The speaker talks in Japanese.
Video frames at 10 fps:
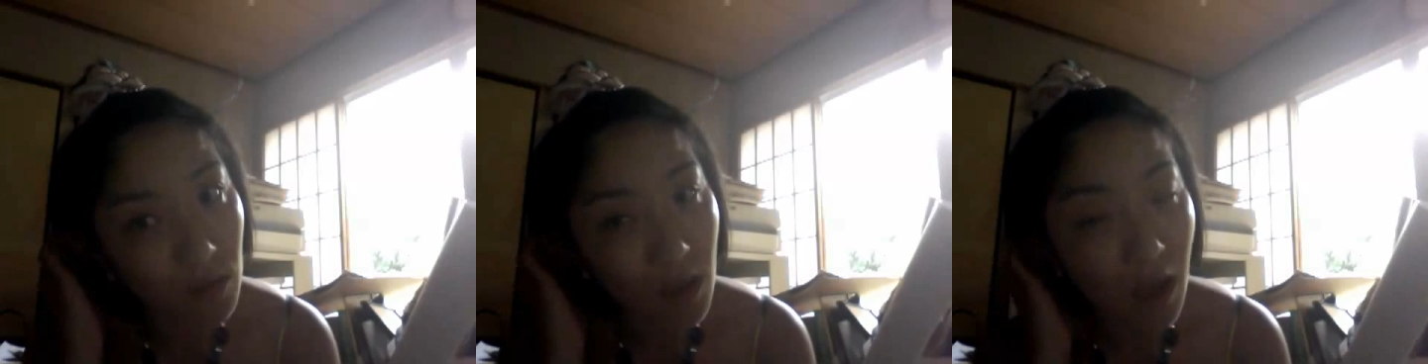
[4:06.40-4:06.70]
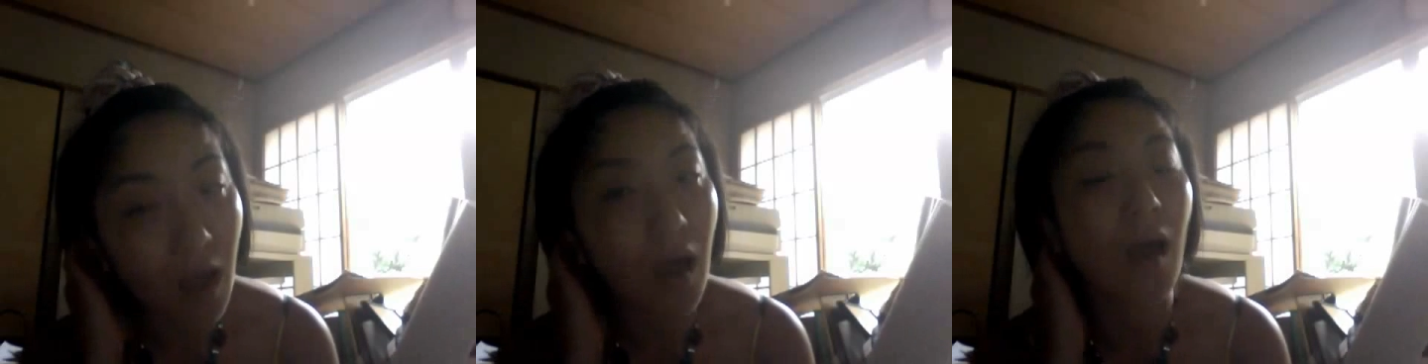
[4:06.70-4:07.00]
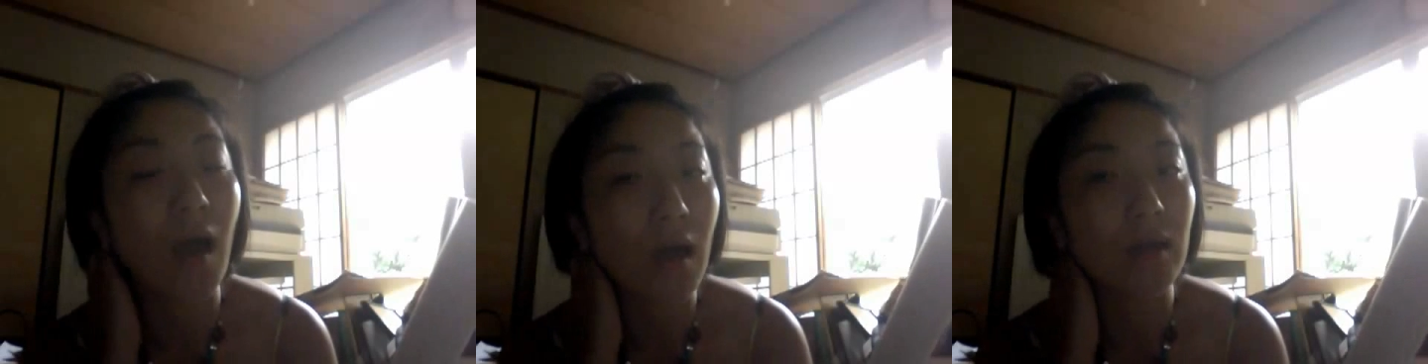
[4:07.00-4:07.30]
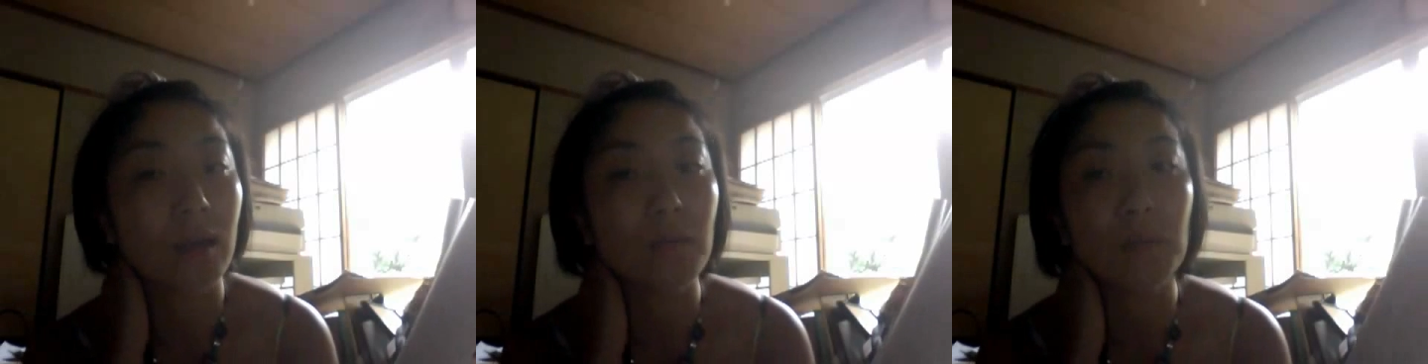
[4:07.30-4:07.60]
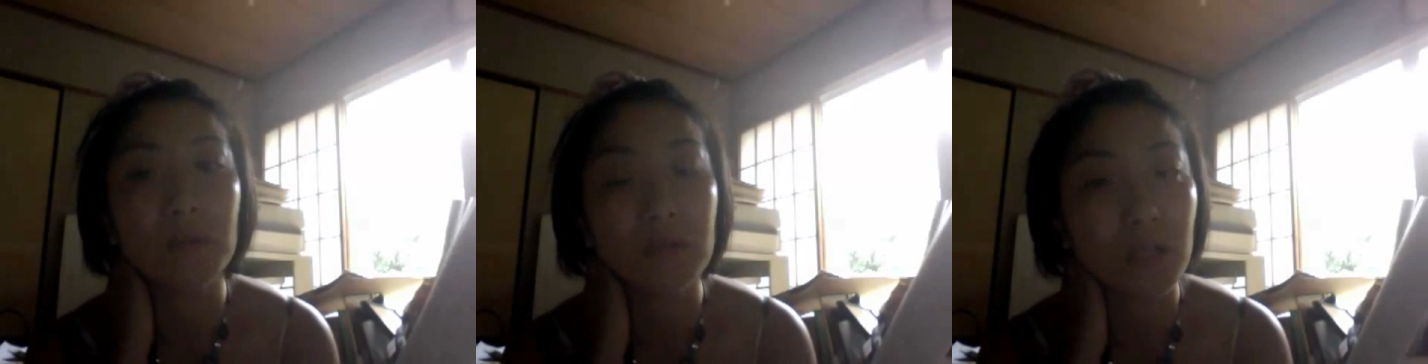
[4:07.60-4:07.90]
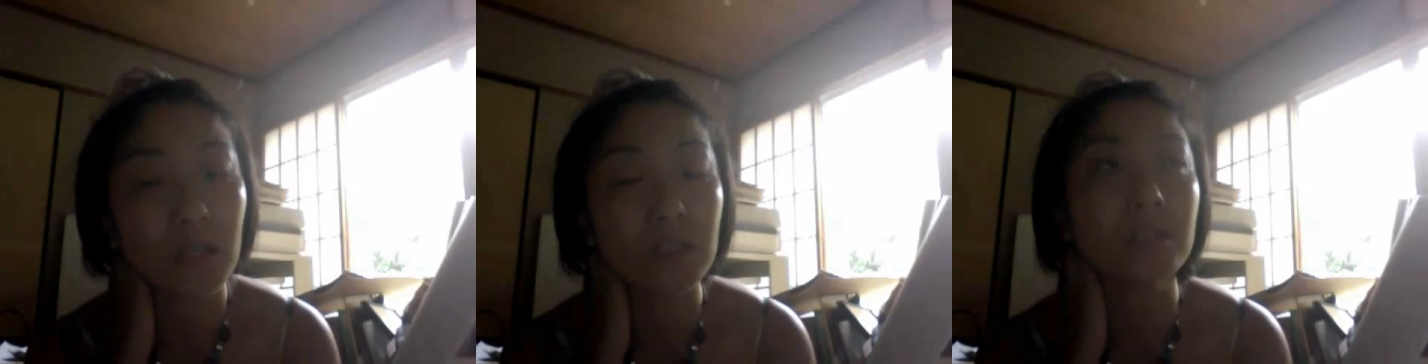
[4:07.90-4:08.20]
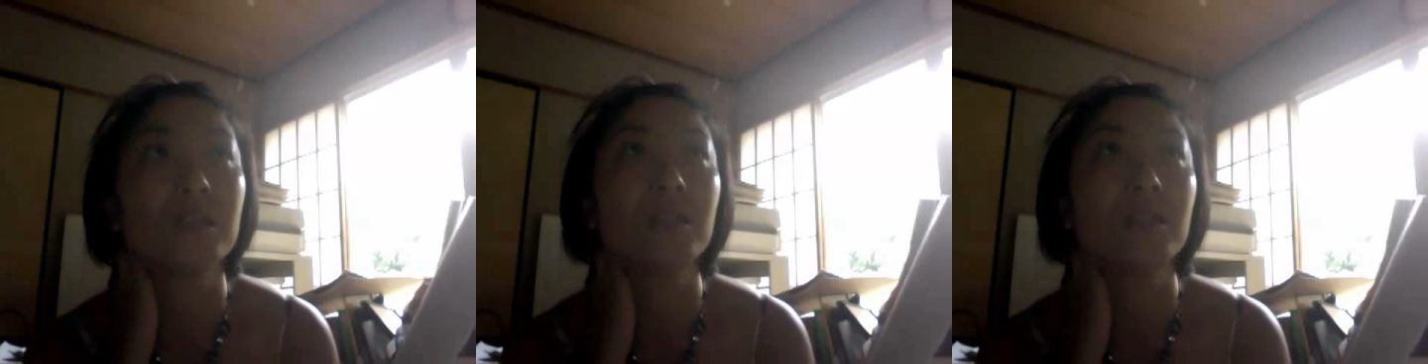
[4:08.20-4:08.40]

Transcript: ああ、原発って地震